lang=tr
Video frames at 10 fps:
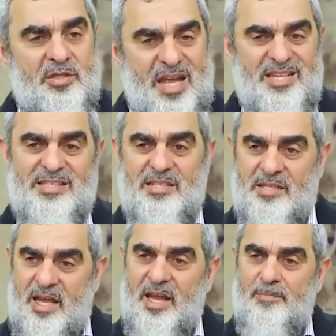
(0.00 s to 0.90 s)

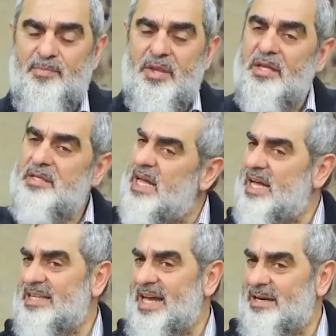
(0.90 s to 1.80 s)
testte ne
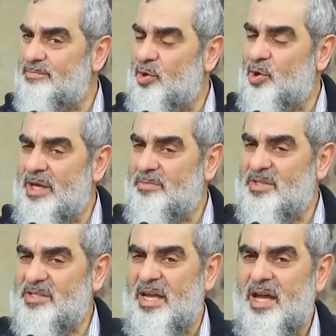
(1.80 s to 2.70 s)
kadar böyle
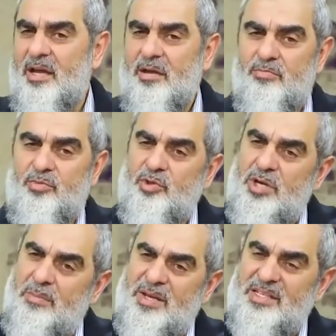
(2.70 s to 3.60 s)
bizde bunu
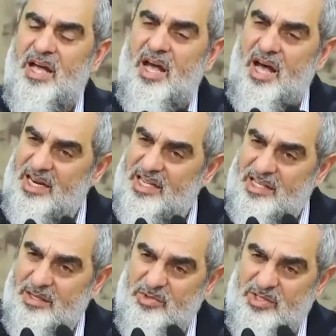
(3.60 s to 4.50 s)
namaza
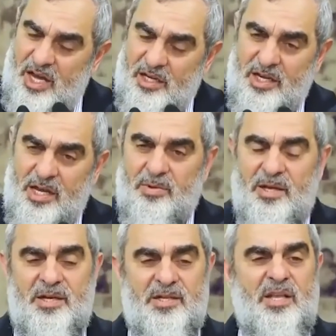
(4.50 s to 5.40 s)
hareketimizde
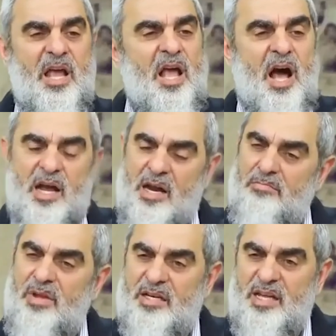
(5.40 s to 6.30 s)
anlayabiliriz.
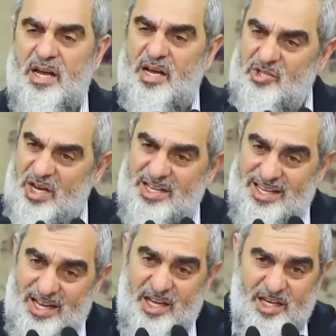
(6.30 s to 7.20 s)
Haramlardan
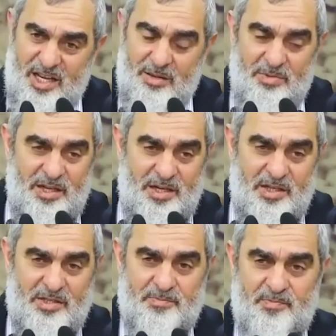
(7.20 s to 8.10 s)
kaçarken
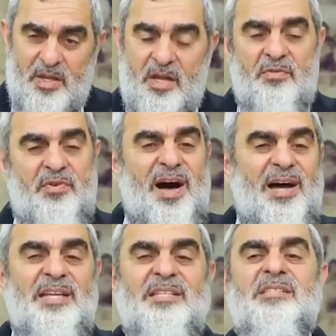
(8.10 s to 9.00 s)
anlayabiliriz.
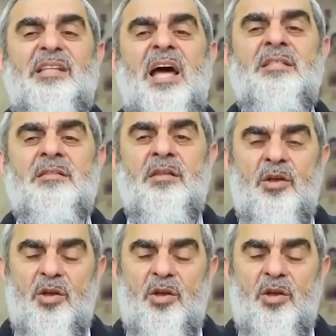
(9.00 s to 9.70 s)
Faizden